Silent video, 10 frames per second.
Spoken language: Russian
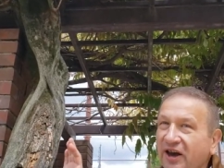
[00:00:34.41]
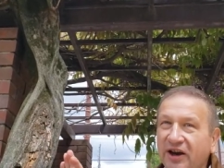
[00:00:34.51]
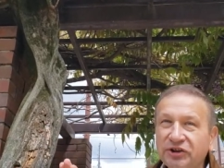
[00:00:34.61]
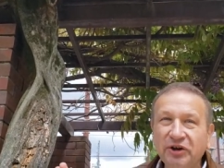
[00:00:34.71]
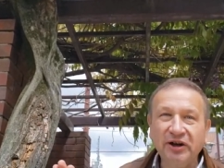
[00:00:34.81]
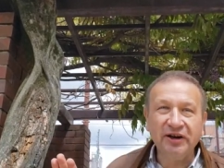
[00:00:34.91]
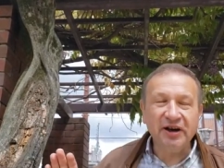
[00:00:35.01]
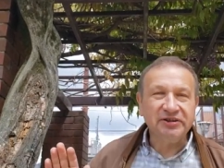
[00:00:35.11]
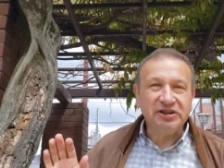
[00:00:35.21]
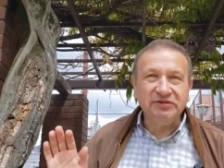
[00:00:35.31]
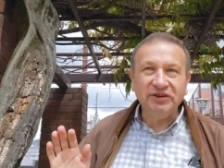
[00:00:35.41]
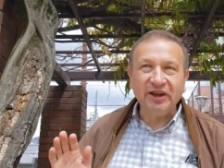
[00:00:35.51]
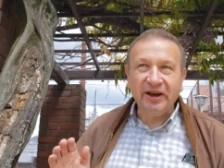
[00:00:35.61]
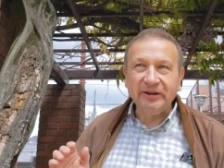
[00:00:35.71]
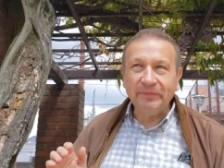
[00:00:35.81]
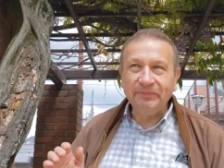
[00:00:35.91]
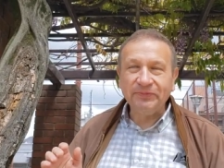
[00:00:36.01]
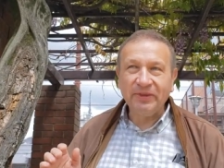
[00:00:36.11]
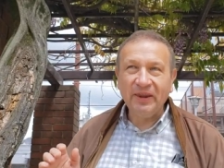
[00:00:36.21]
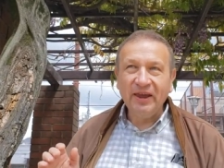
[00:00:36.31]
которое как раз зацветает.
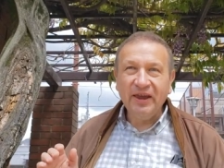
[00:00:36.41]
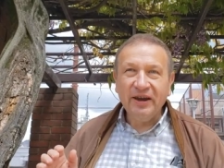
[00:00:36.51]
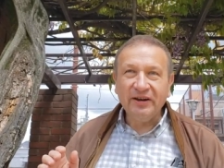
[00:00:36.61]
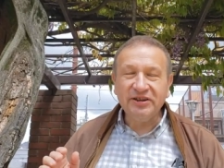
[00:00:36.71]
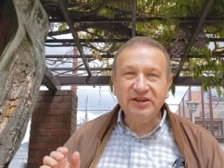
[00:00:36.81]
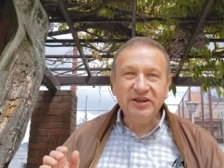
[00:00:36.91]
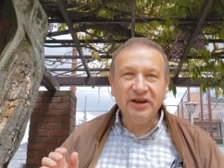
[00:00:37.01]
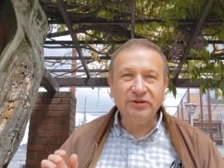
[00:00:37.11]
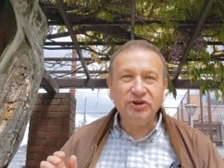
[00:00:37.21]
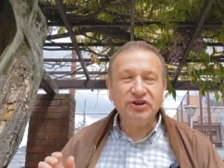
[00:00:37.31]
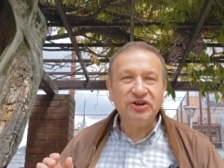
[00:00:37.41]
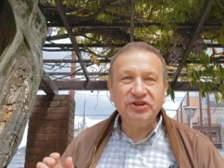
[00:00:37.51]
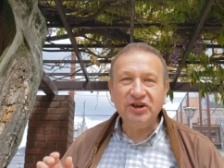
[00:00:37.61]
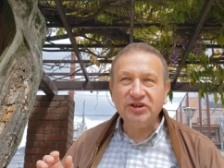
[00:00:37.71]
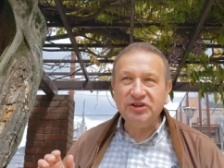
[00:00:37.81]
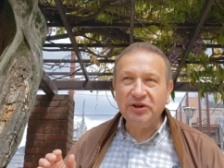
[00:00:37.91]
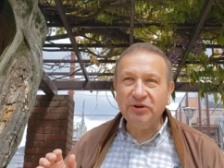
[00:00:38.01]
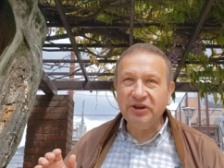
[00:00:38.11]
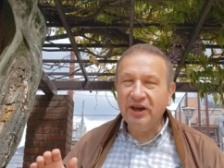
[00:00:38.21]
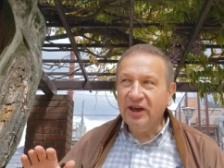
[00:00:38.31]
Глициния – это очень интересный
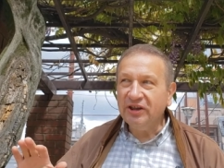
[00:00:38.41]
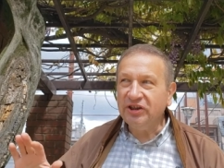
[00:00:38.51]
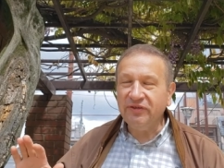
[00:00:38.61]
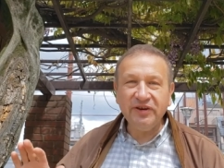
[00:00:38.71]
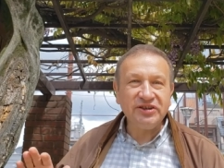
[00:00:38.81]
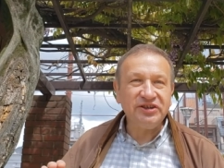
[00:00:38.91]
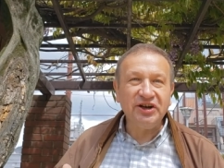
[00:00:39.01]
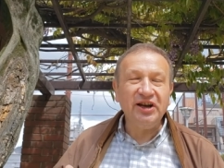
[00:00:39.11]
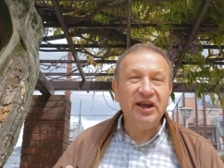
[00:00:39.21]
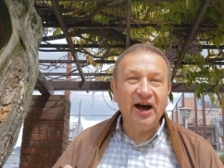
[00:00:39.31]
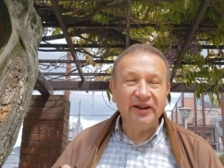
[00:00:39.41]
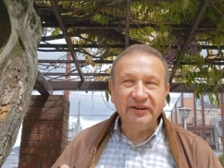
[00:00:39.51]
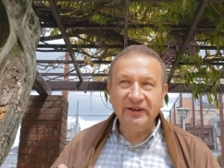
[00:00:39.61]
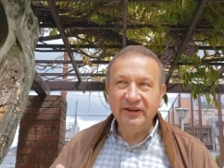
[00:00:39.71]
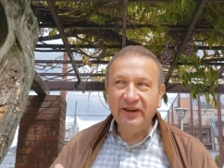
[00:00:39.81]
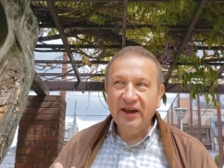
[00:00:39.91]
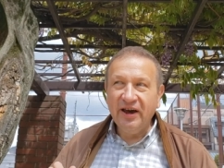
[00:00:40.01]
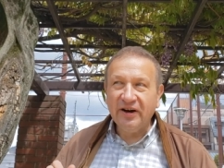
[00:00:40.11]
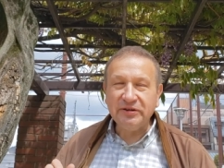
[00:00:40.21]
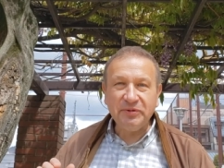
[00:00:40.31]
род древесных лиан,
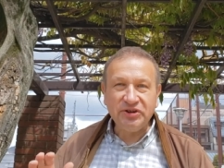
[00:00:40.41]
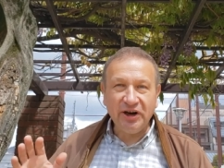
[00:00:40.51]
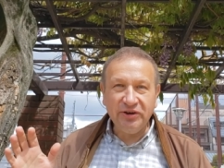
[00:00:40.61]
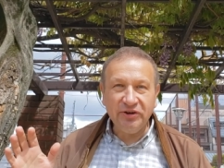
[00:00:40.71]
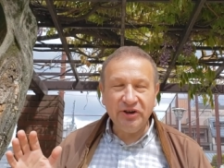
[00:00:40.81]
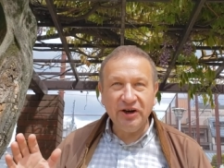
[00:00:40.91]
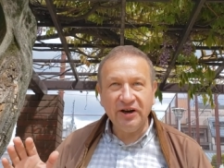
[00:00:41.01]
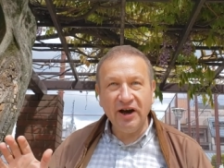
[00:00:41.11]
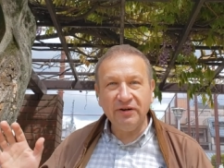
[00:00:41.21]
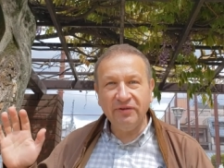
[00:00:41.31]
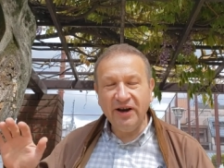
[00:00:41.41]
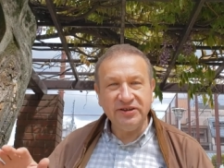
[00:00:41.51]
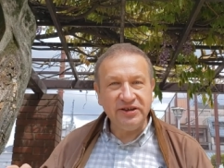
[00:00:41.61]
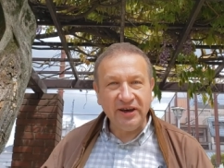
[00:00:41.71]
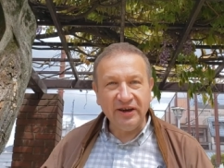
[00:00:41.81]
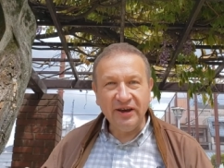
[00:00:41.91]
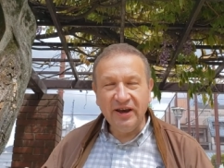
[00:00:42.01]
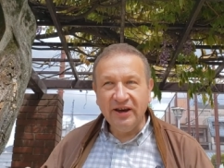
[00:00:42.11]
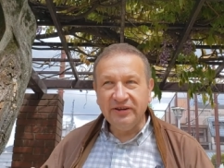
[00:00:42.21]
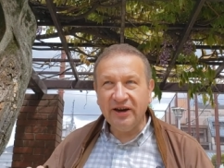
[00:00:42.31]
распространенных как в Азии,
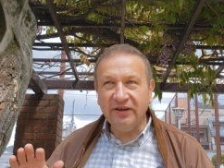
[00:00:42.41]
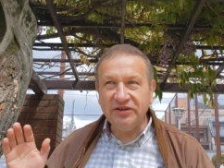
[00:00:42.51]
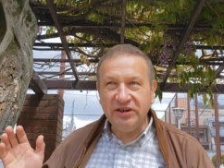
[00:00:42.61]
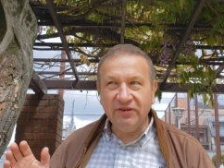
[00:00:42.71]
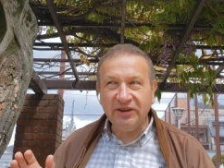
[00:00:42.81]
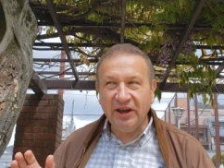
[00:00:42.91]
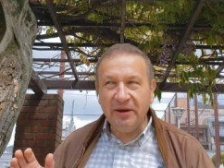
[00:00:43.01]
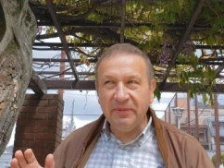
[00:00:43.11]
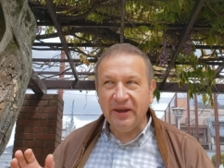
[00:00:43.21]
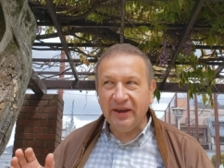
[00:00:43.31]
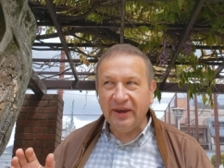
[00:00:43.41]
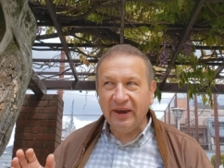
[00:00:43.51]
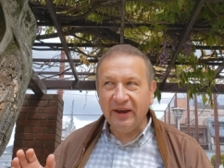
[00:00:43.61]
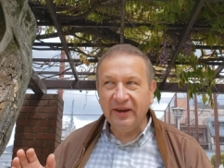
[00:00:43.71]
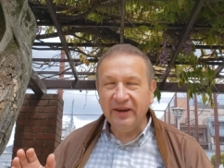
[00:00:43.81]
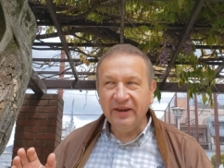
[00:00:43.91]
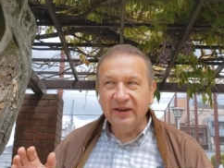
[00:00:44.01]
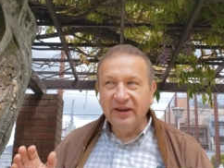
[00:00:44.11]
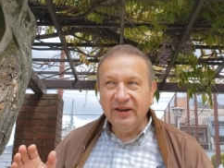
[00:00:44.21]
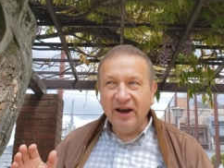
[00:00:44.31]
так и в Северной Америке.
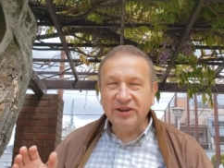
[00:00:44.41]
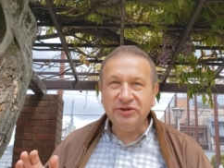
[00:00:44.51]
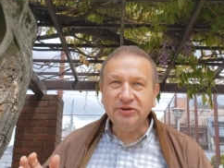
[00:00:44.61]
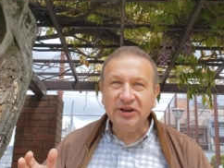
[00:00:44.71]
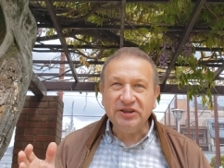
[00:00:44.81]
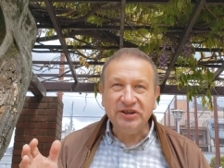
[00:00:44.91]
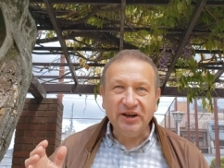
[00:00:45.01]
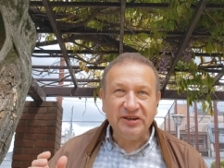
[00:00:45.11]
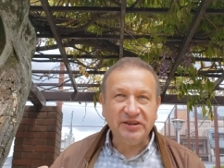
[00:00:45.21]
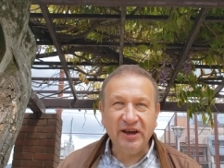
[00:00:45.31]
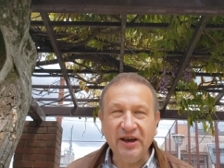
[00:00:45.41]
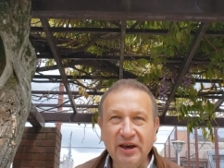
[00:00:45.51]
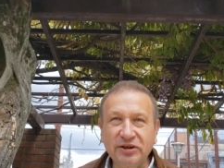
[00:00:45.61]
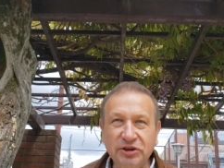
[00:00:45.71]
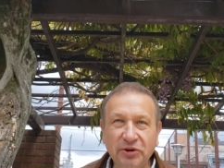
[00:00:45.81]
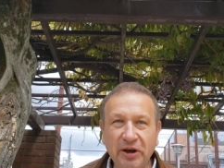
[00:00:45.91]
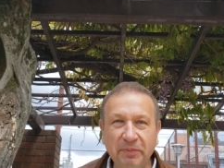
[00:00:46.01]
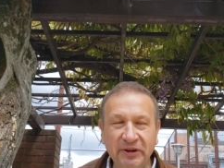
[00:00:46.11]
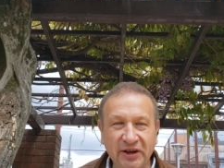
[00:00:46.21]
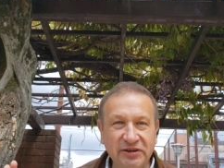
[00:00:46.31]
Отсюда интересная история
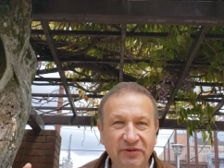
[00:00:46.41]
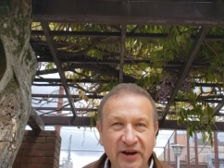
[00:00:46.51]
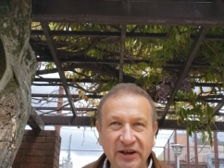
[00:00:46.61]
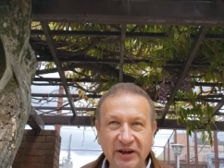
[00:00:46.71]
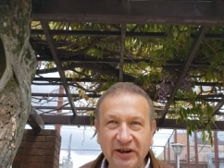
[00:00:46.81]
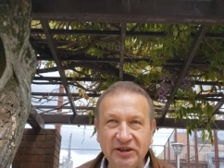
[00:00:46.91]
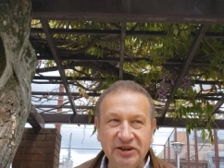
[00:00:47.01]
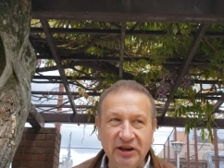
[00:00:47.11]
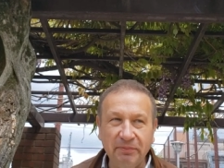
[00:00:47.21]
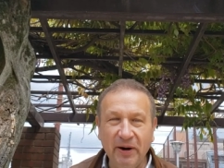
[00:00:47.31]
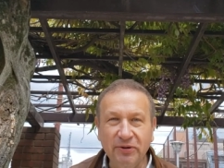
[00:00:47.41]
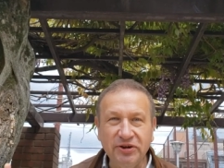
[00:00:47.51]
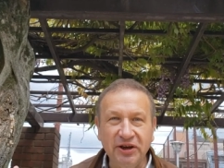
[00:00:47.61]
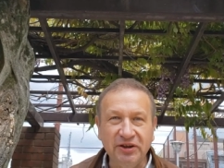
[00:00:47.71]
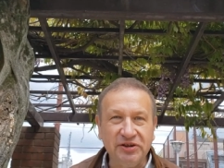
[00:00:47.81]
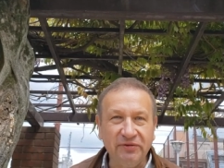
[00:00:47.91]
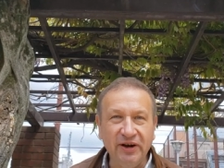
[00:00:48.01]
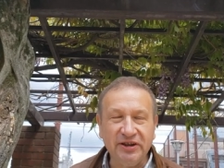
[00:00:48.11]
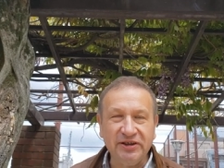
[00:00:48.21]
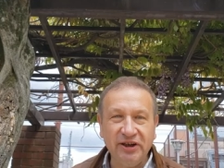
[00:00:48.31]
про название глициния. По-русски
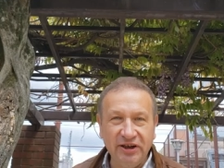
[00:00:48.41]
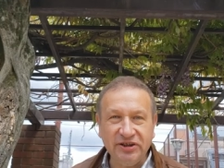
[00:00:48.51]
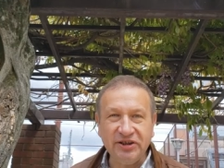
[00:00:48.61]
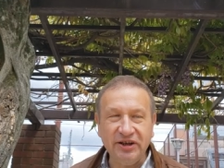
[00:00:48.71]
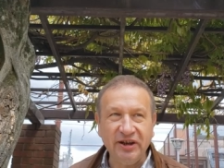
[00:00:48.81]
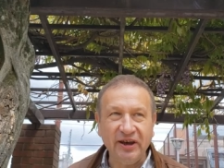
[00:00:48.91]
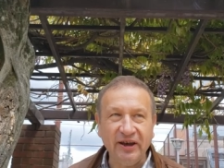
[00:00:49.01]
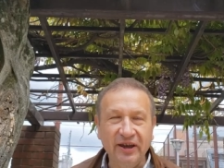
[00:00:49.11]
называется глициния,